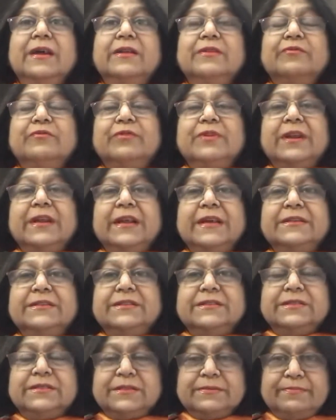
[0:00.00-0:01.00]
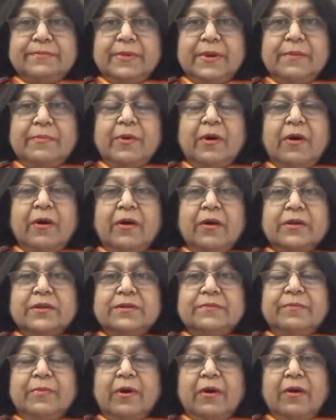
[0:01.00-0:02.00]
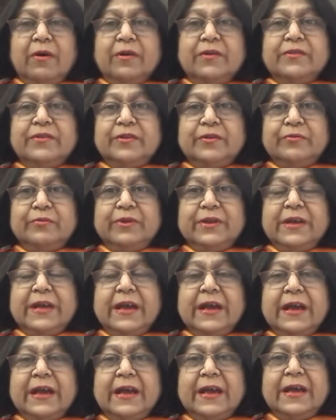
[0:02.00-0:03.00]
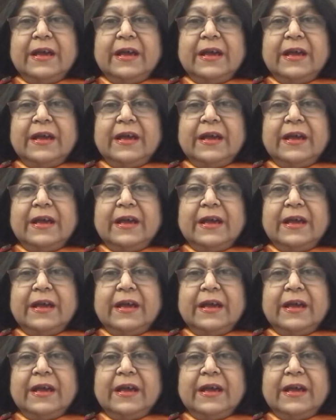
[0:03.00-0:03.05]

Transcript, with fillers: तो रिलेशनशिप में बहुत बहुत ज़रूरी है